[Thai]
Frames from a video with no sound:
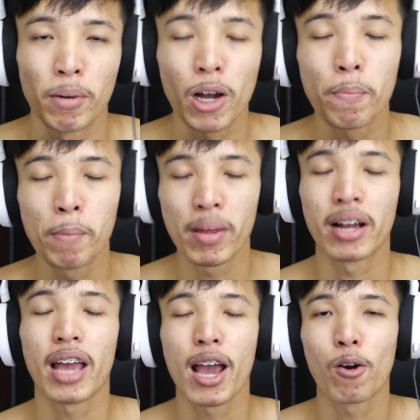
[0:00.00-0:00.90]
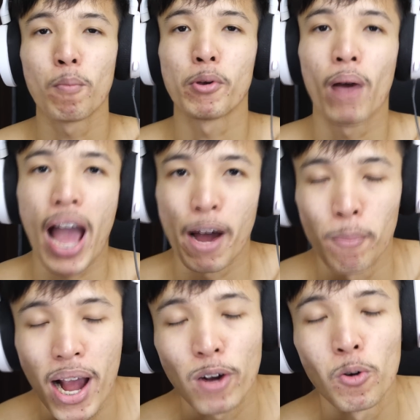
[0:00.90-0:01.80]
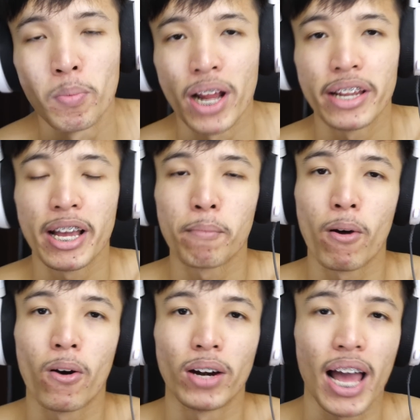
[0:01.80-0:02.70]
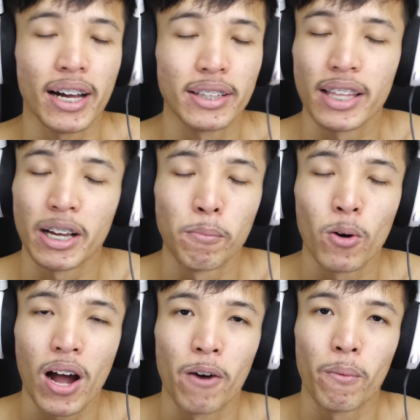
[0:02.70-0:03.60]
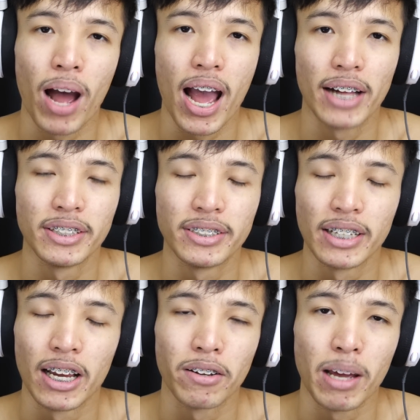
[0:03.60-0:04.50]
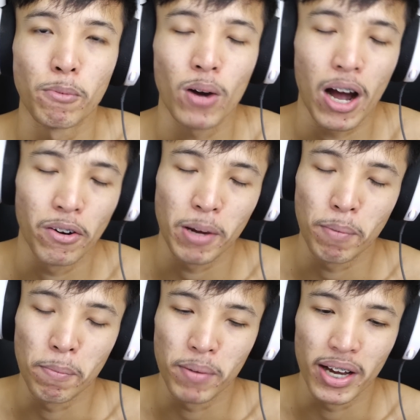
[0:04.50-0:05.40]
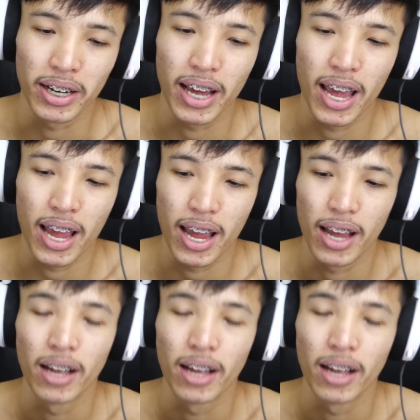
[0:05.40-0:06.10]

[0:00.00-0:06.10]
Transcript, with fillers: แต่มันก็เป็นเพียงแค่คนผิวขาวบางกลุ่มนะ ที่ยังมองและอคติกับพวกเขาว่าจริงๆแล้วเนี่ยพวกเขาเนี่ยเป็นเพียงแค่